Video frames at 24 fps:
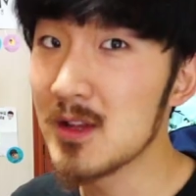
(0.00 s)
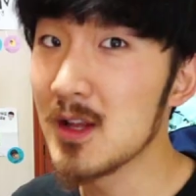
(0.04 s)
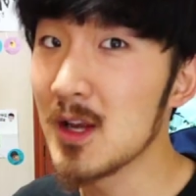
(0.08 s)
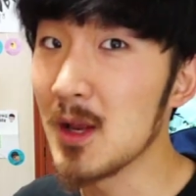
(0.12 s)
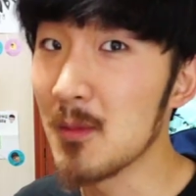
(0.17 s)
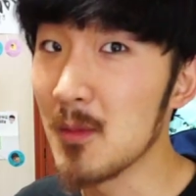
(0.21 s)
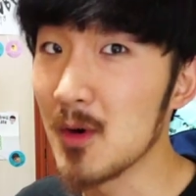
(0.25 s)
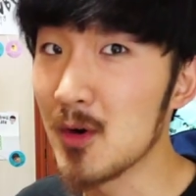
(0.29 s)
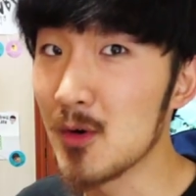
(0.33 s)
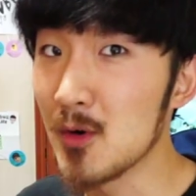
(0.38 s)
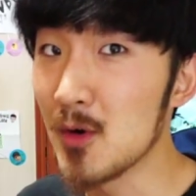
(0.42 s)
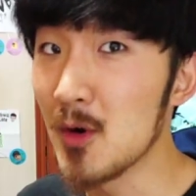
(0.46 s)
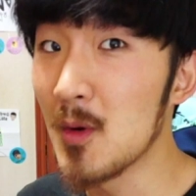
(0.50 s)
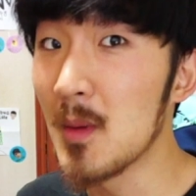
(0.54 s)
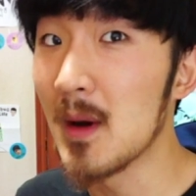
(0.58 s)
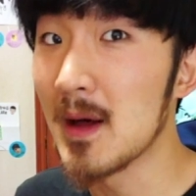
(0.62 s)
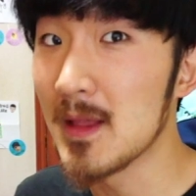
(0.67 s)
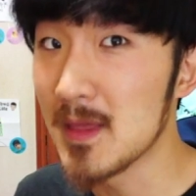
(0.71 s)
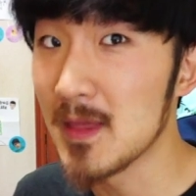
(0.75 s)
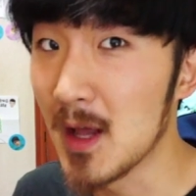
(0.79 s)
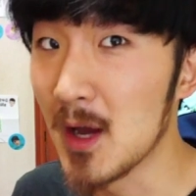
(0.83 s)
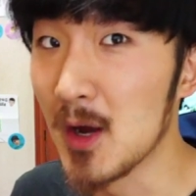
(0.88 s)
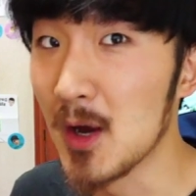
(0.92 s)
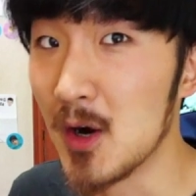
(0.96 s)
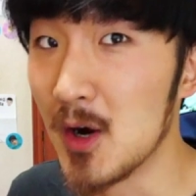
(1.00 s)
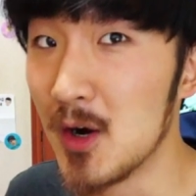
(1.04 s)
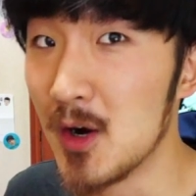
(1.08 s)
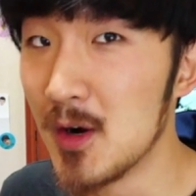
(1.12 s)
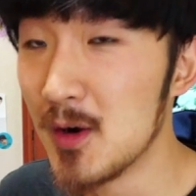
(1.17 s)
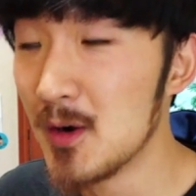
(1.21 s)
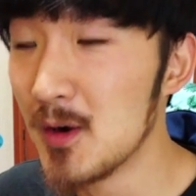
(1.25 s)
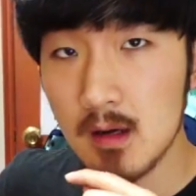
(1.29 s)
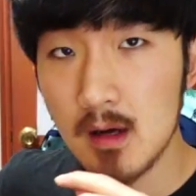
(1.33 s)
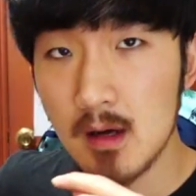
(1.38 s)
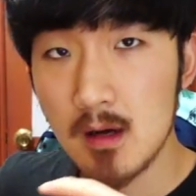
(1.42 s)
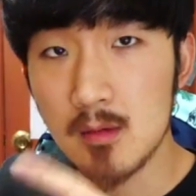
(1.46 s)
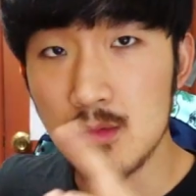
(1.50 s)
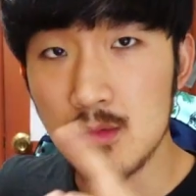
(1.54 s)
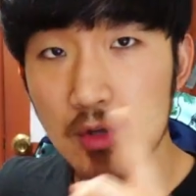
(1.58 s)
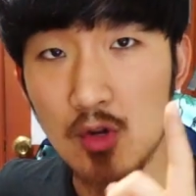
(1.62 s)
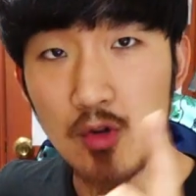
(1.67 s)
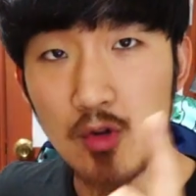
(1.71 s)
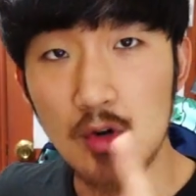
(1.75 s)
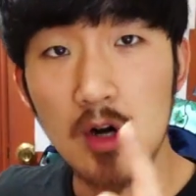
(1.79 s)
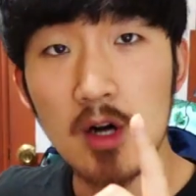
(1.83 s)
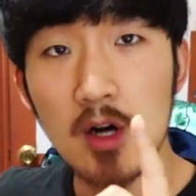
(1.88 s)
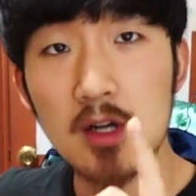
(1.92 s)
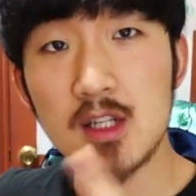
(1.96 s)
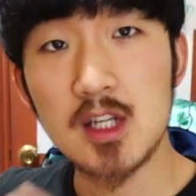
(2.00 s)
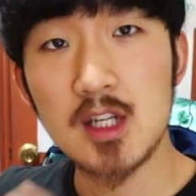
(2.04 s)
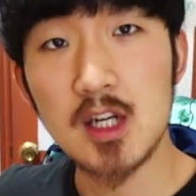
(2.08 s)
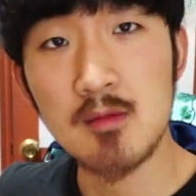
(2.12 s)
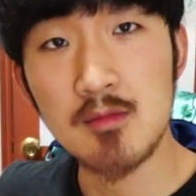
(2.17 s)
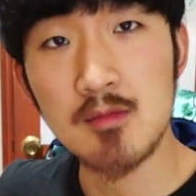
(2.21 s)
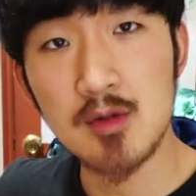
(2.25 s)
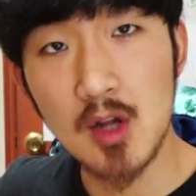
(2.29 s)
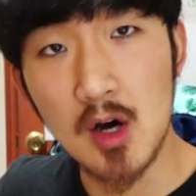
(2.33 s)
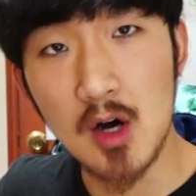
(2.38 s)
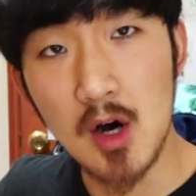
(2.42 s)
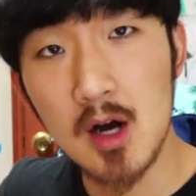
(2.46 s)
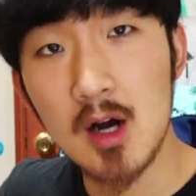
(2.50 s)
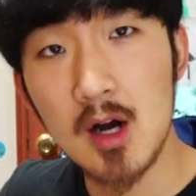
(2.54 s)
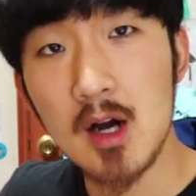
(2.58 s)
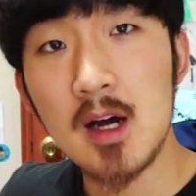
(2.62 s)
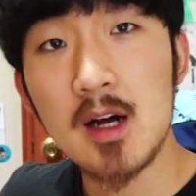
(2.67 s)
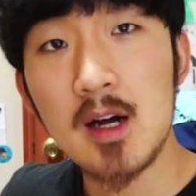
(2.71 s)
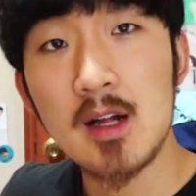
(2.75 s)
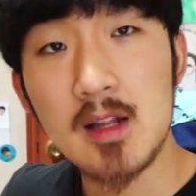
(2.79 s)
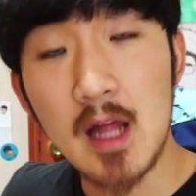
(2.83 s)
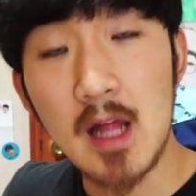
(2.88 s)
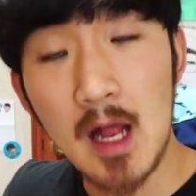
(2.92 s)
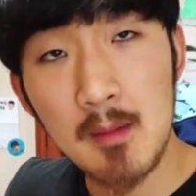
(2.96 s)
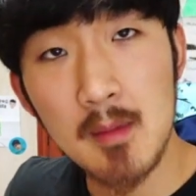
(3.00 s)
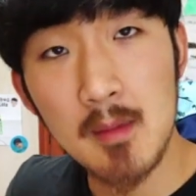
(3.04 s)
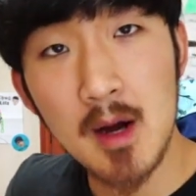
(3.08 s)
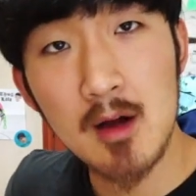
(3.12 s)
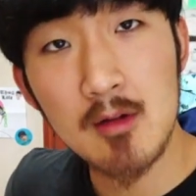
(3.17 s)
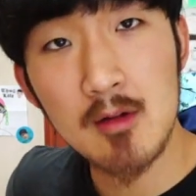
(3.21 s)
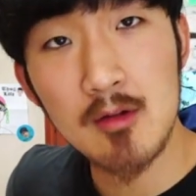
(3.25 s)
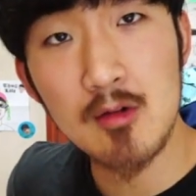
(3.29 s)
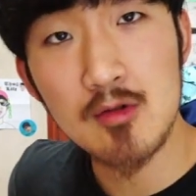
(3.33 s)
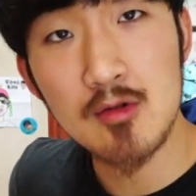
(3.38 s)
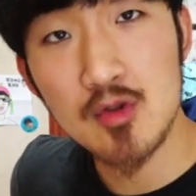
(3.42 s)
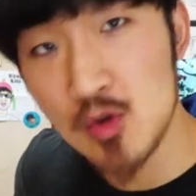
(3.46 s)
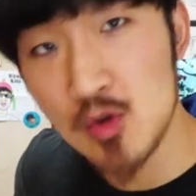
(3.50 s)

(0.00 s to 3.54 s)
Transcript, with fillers: 스트리밍으로 만나요 그럼 저도 지금부터 생방송